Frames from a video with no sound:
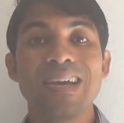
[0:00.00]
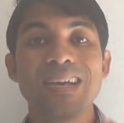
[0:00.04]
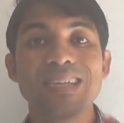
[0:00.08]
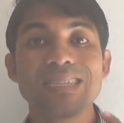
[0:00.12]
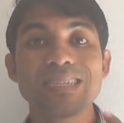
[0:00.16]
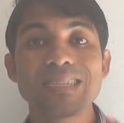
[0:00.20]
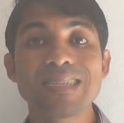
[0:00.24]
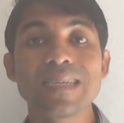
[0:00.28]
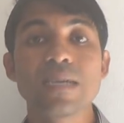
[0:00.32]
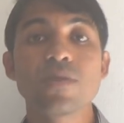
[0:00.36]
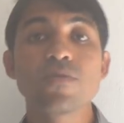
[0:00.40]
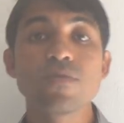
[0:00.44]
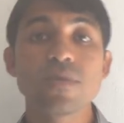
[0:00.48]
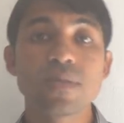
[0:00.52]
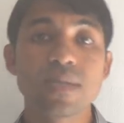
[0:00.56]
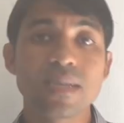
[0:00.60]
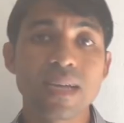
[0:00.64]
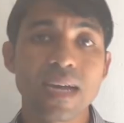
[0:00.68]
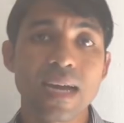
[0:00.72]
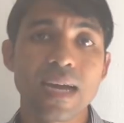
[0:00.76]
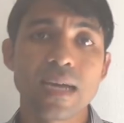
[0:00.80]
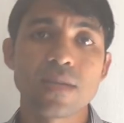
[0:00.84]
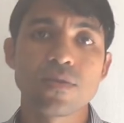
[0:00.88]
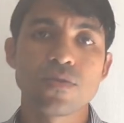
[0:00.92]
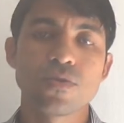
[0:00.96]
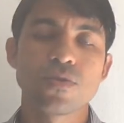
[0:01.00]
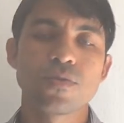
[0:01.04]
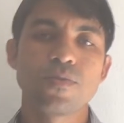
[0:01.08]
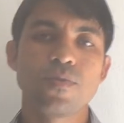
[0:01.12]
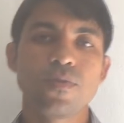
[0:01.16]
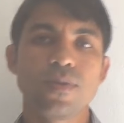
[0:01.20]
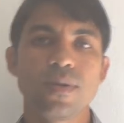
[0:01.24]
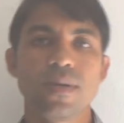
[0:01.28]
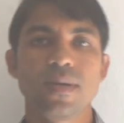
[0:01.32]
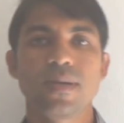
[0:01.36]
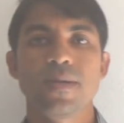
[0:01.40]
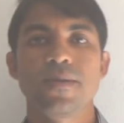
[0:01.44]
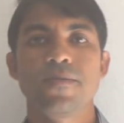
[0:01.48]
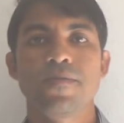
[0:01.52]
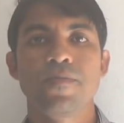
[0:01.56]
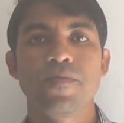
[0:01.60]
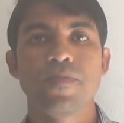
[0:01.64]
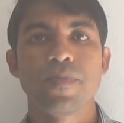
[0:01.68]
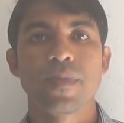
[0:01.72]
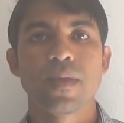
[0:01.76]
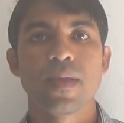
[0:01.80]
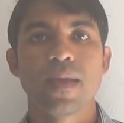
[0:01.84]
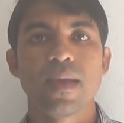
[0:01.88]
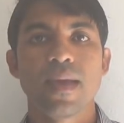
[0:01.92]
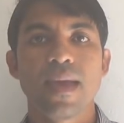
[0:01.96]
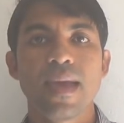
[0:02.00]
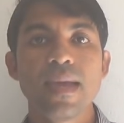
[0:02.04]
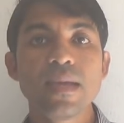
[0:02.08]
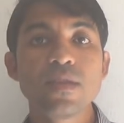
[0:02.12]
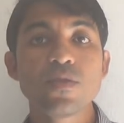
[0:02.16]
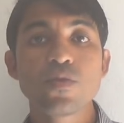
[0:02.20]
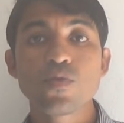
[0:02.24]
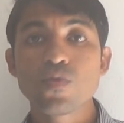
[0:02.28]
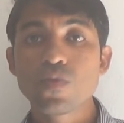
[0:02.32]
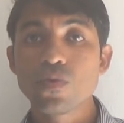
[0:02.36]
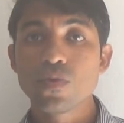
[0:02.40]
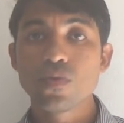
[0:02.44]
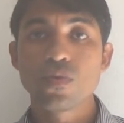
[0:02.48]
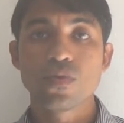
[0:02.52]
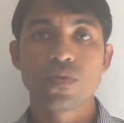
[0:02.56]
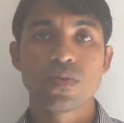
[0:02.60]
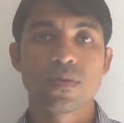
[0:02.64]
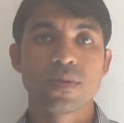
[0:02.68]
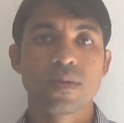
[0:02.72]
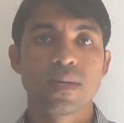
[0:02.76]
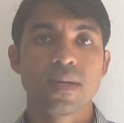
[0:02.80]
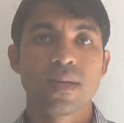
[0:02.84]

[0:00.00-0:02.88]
ser usados por Ele em tudo.